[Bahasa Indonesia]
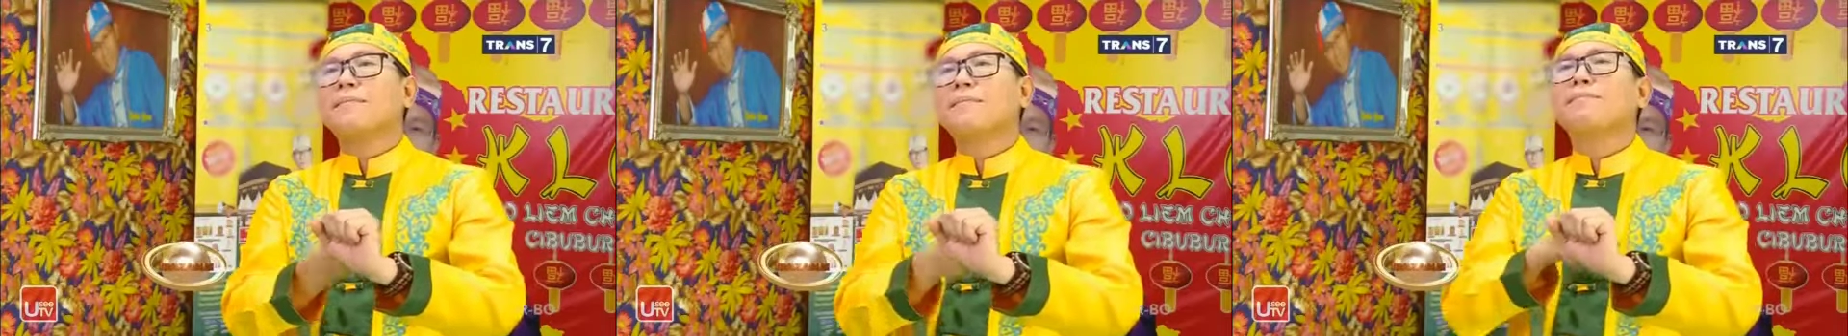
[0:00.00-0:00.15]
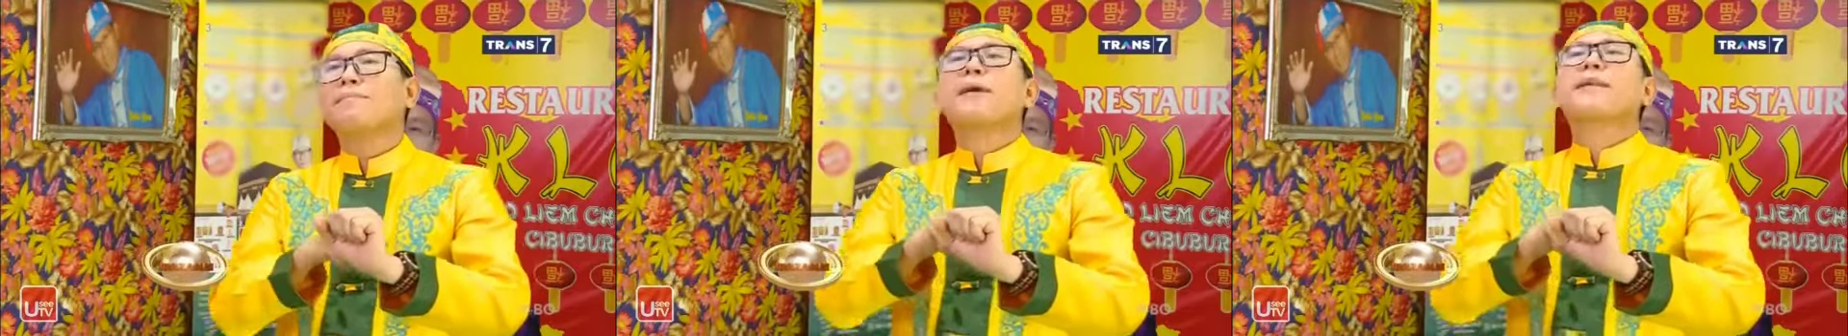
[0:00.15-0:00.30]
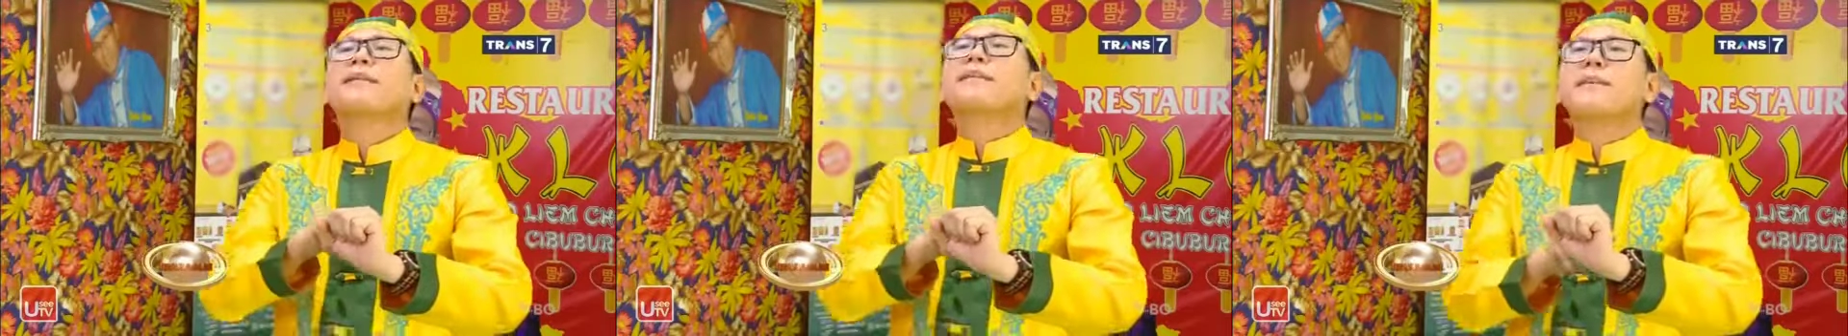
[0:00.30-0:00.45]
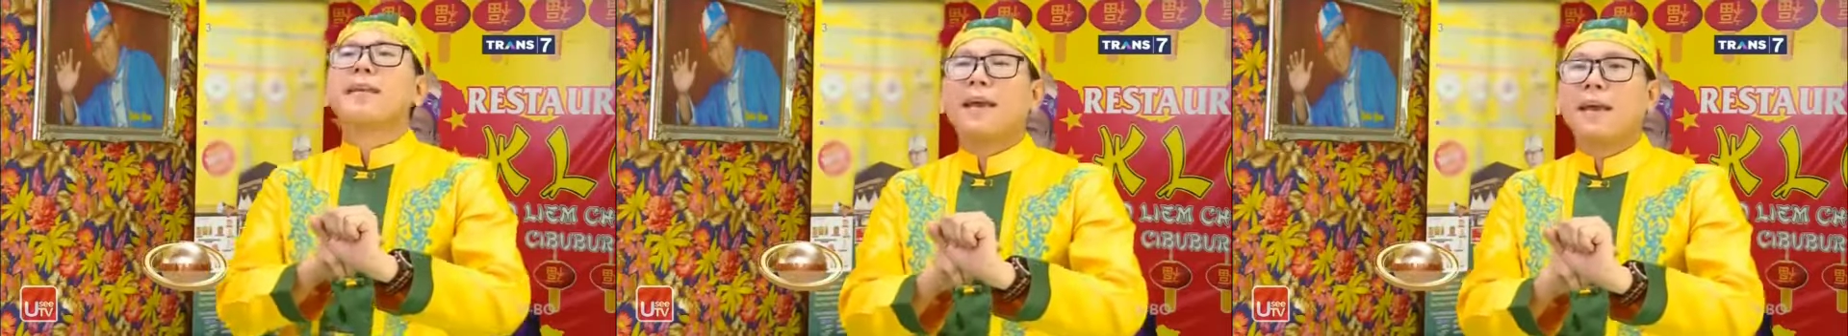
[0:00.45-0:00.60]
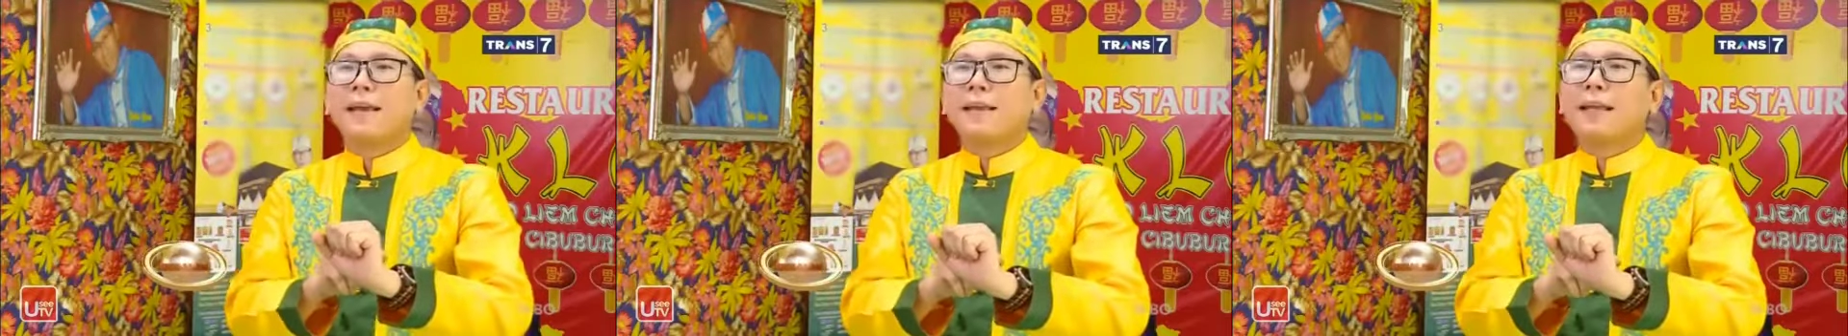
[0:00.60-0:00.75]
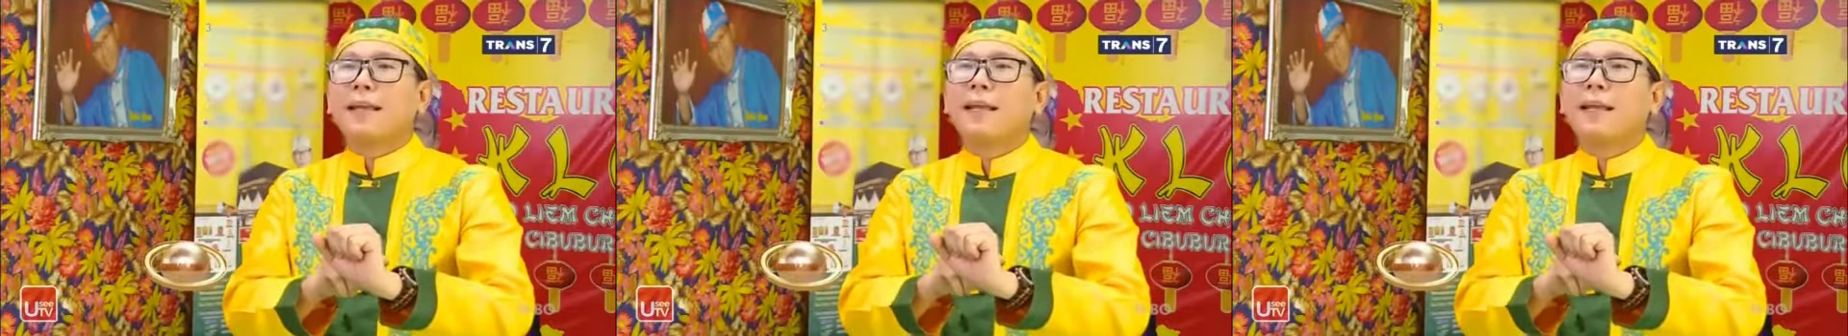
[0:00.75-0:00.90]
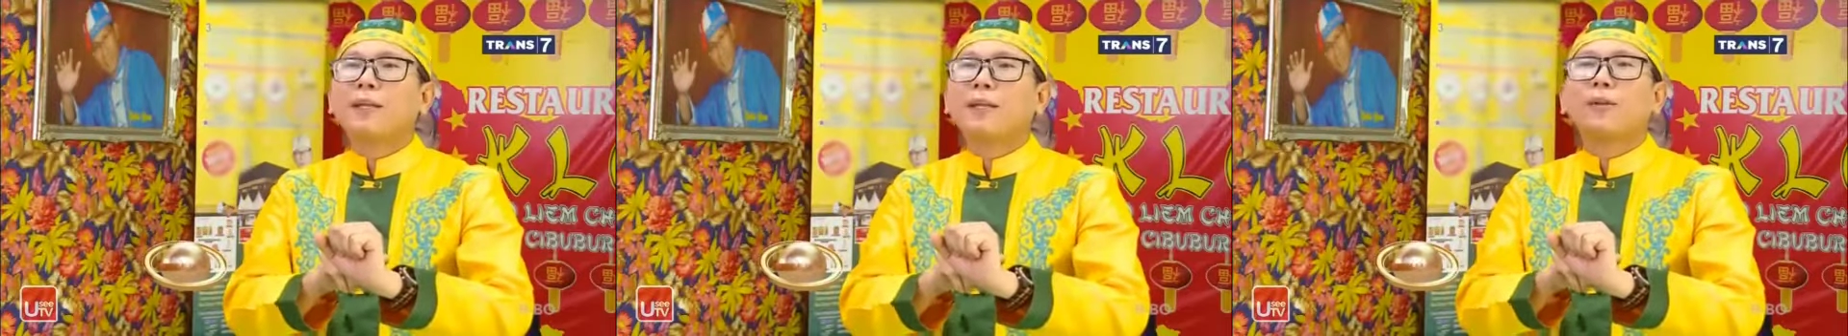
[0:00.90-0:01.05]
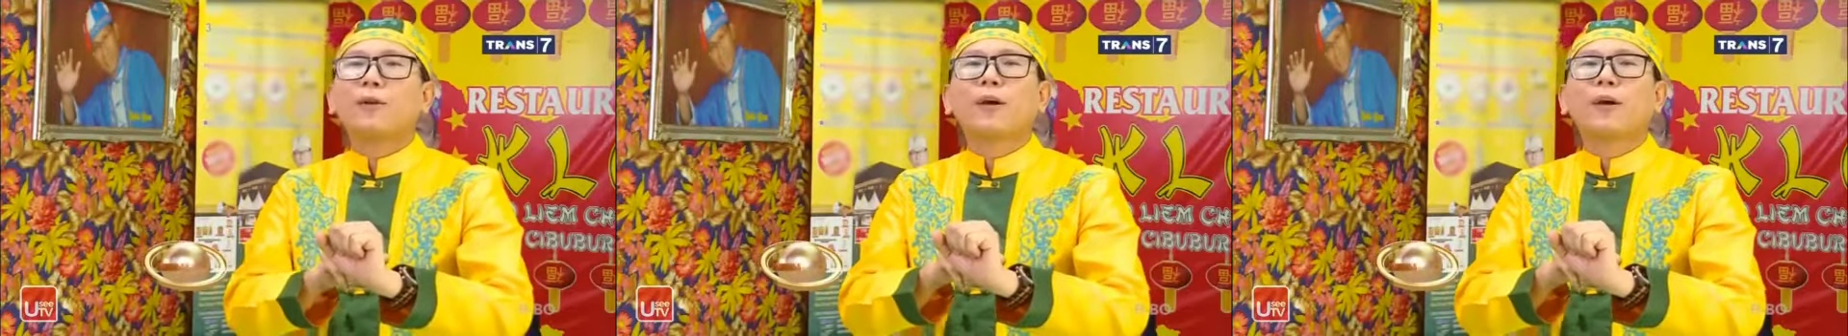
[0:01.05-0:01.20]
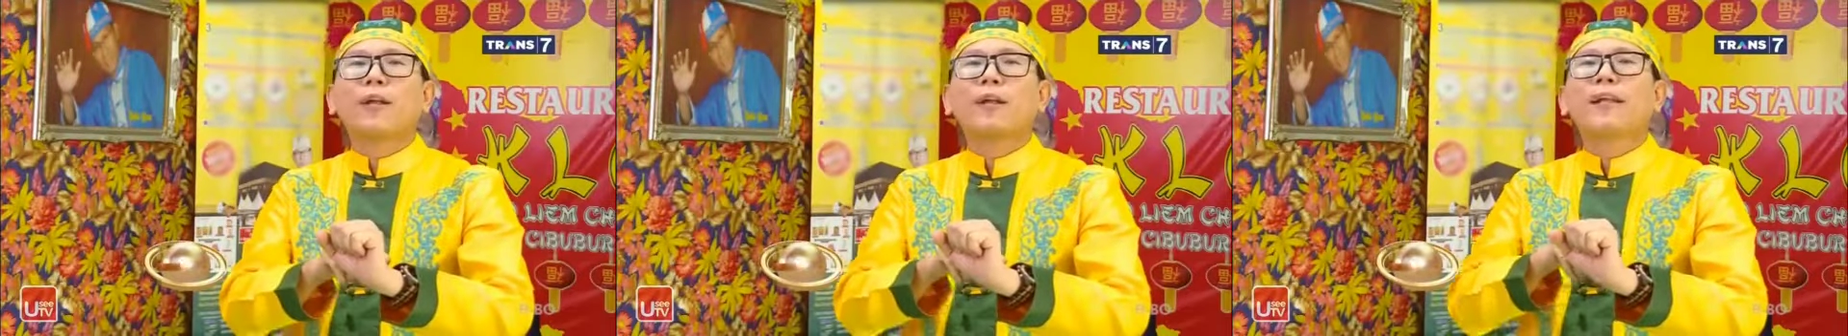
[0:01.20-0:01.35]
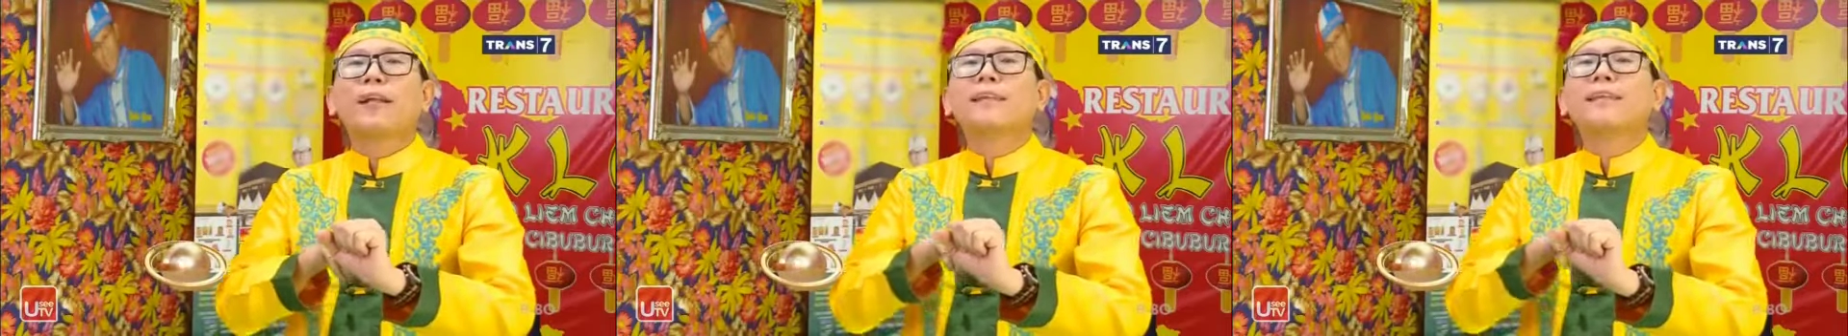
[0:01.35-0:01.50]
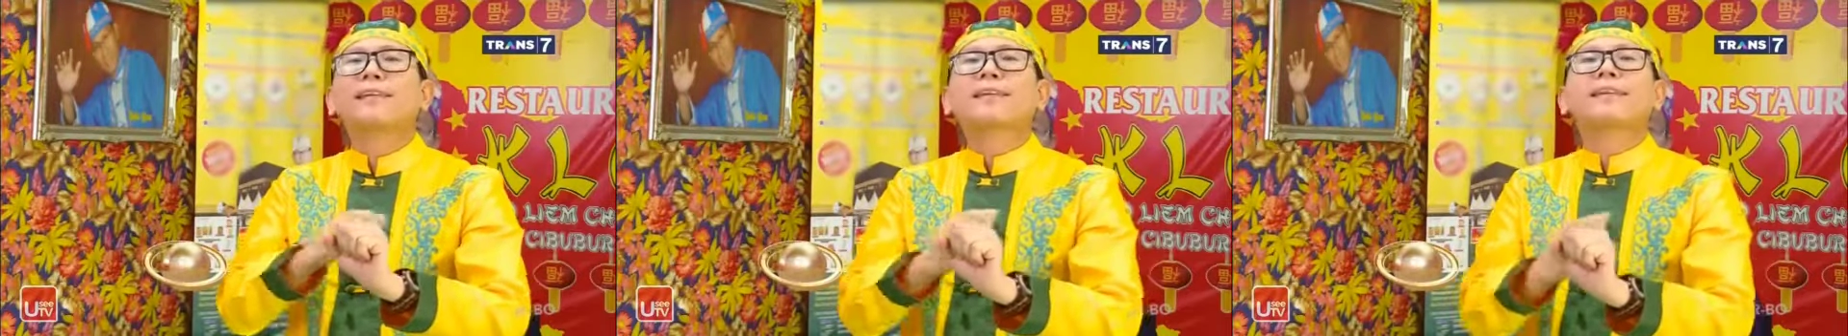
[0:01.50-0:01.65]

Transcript: media, dan itu ada trik.